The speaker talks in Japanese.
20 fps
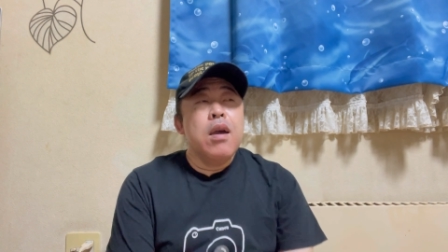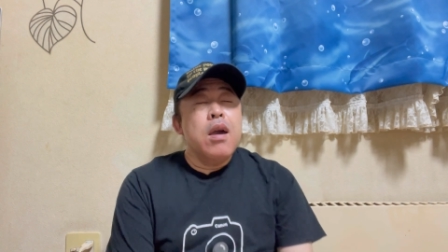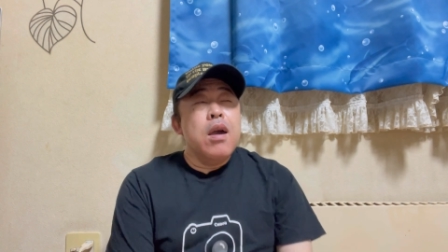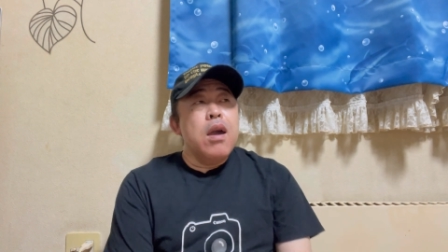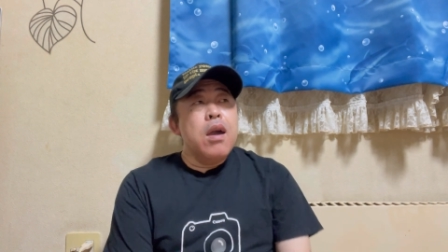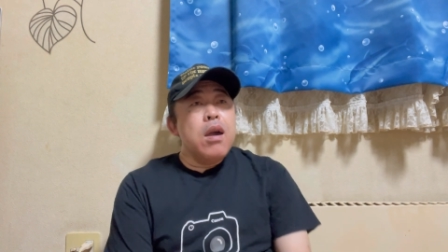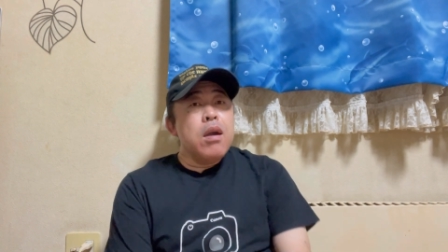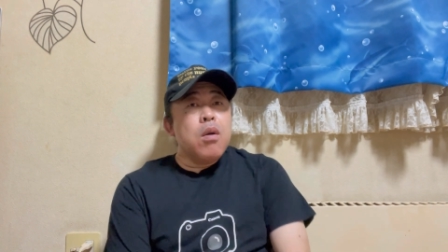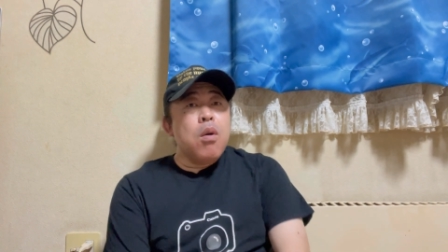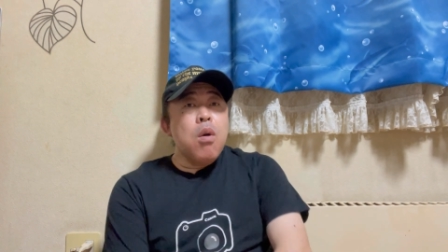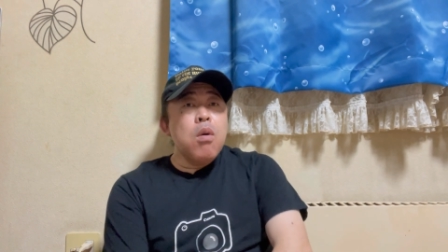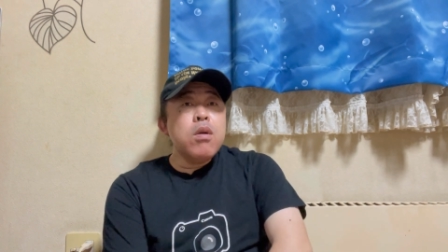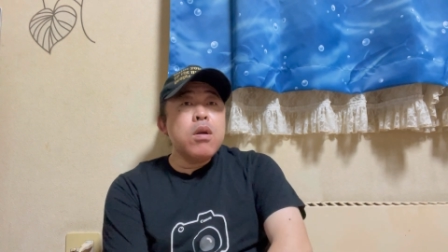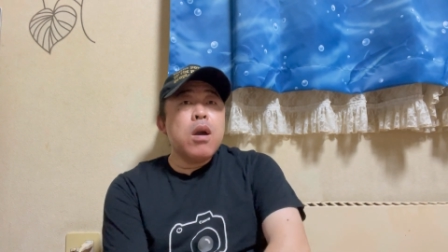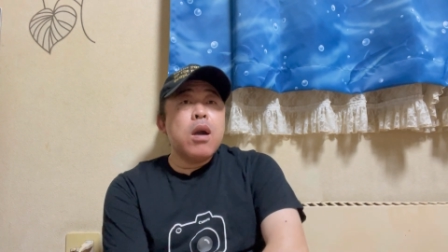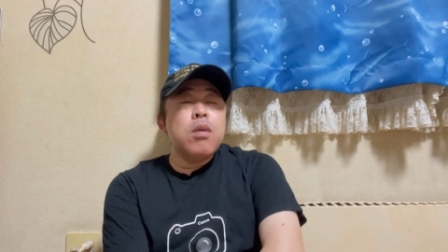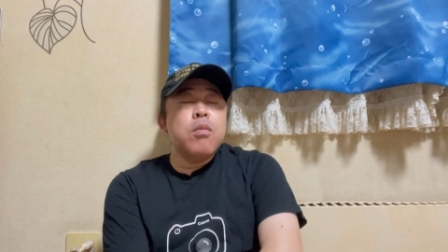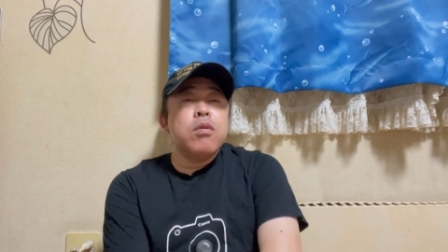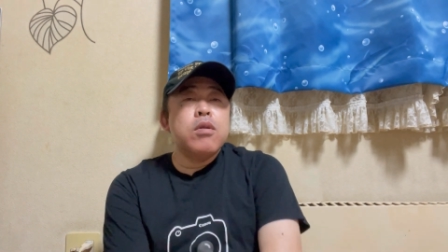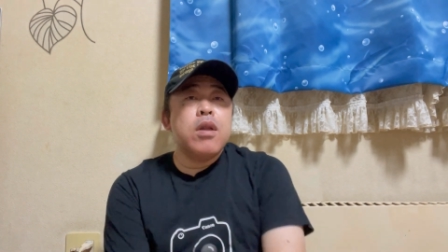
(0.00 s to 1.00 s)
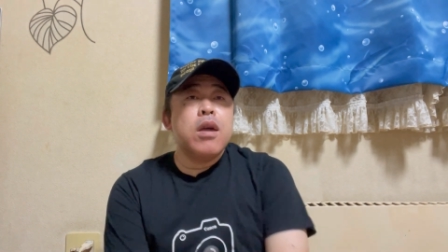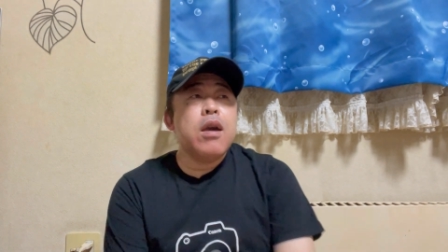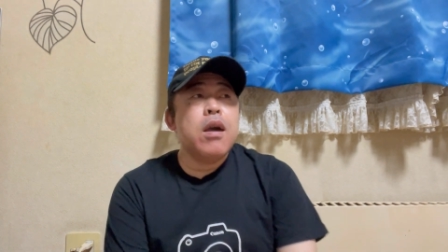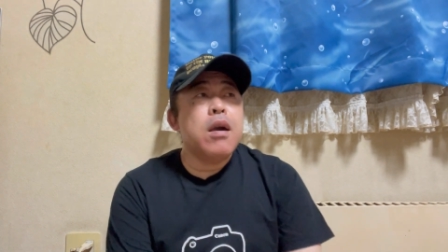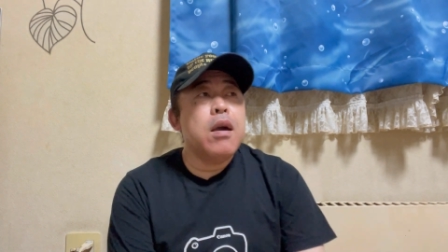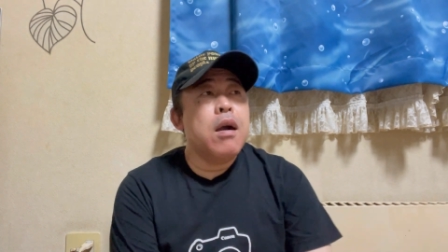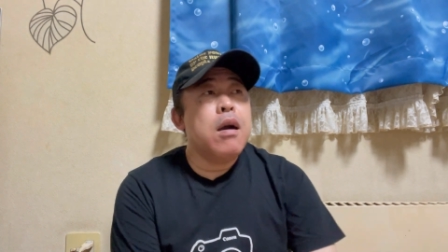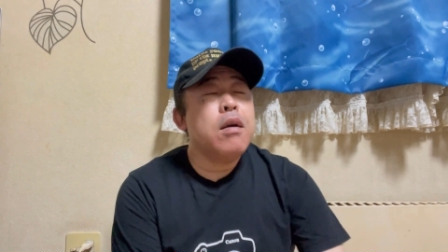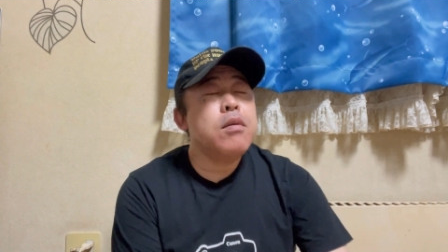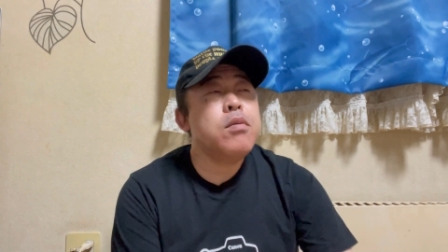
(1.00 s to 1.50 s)
えー、今回も
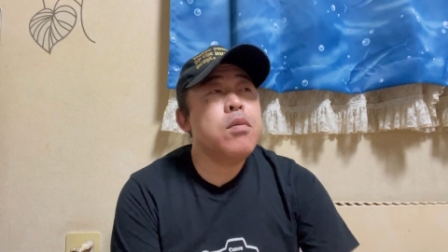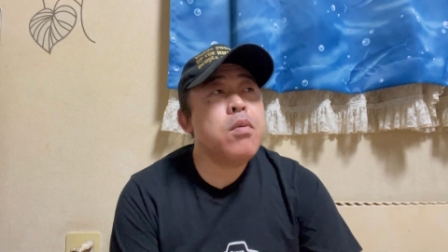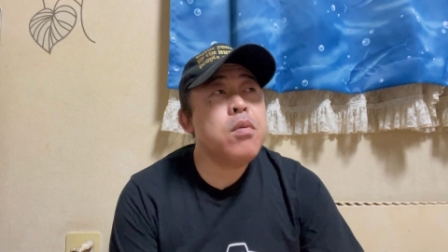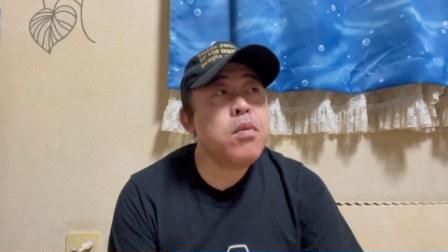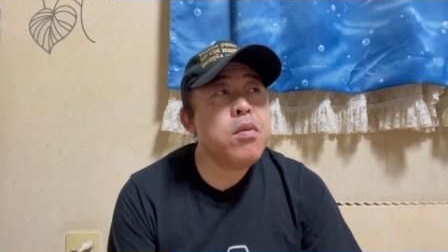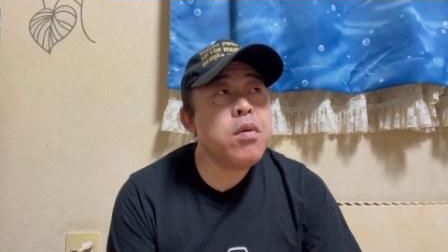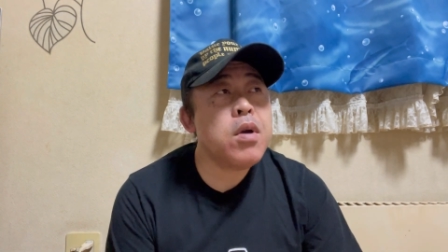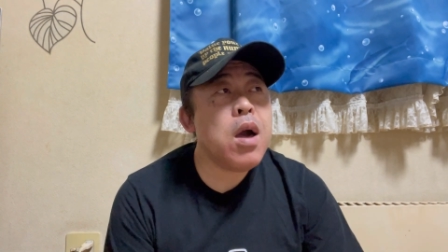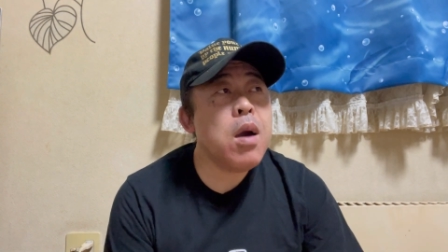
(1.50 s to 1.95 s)
ね、あのー、